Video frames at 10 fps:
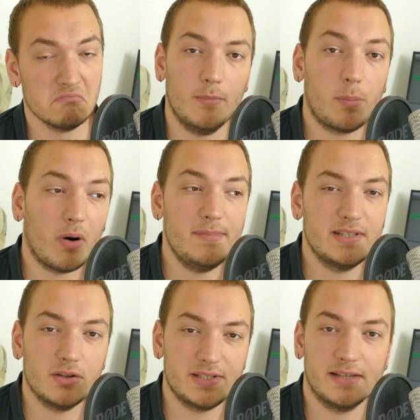Le problème
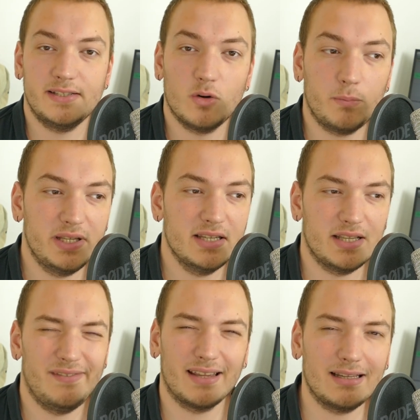c'est que c'est assez compliqué,
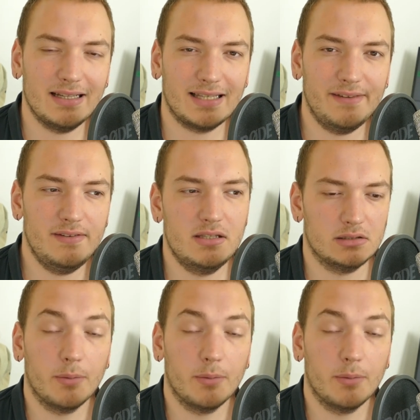ça devient très très vite,